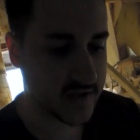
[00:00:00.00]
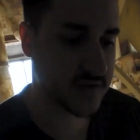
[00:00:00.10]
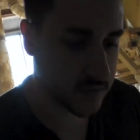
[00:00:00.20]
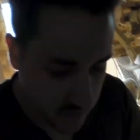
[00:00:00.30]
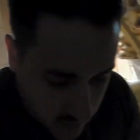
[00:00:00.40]

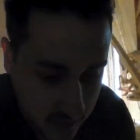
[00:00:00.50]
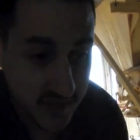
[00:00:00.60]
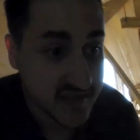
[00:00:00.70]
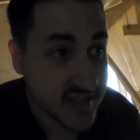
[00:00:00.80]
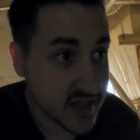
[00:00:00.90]
Reaktion
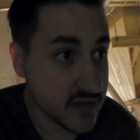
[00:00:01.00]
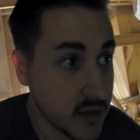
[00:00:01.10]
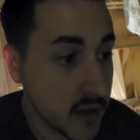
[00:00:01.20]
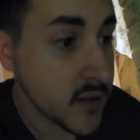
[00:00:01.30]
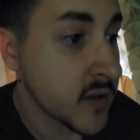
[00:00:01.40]
gesehen
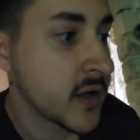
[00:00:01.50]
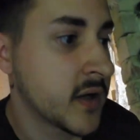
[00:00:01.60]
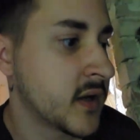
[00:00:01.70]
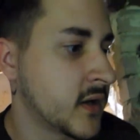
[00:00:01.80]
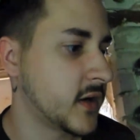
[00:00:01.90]

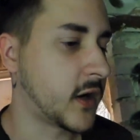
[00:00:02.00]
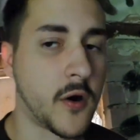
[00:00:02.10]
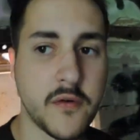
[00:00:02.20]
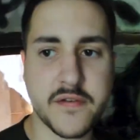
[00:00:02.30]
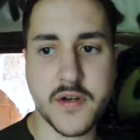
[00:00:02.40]

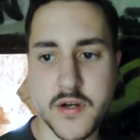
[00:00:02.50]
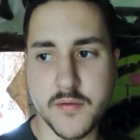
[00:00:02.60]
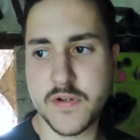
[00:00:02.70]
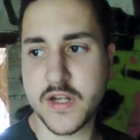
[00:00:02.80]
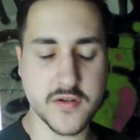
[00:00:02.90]
auf
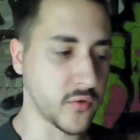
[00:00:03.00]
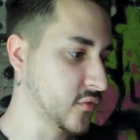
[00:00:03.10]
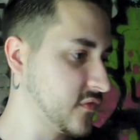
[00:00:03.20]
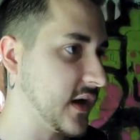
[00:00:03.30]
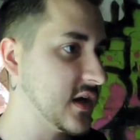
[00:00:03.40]
äh, wieder den
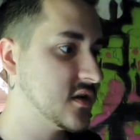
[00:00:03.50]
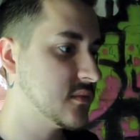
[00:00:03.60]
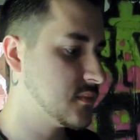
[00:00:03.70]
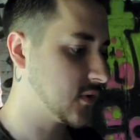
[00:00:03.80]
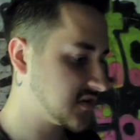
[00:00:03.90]
Unfall
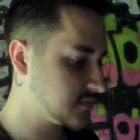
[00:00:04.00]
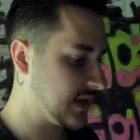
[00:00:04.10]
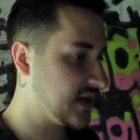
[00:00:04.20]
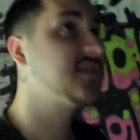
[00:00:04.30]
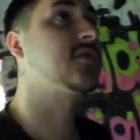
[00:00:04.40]
im Lost
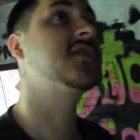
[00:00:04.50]
Place